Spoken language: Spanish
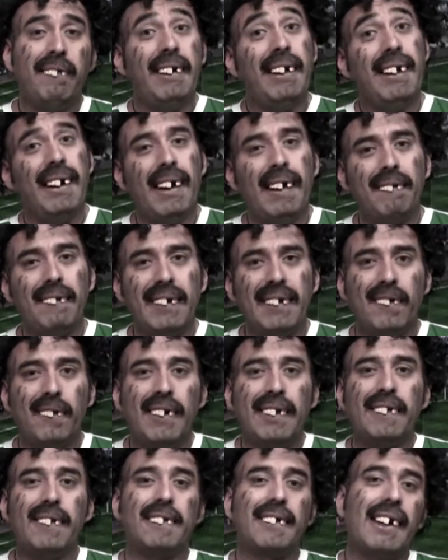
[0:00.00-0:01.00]
Miren nada más
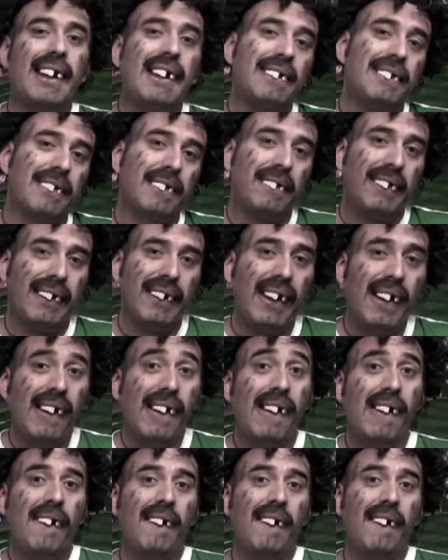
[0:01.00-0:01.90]
cuántos gastos, ¿verdad?